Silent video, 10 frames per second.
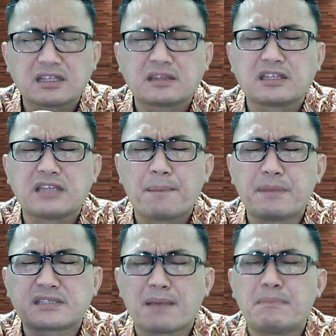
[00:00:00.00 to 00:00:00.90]
tidak
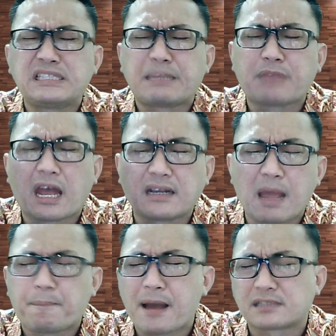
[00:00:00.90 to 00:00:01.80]
bisa menciptakan
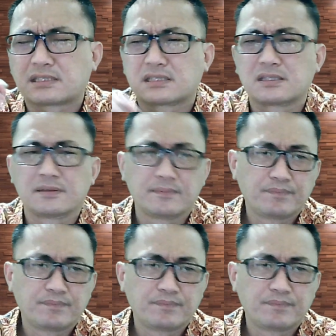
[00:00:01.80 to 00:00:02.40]
nafas.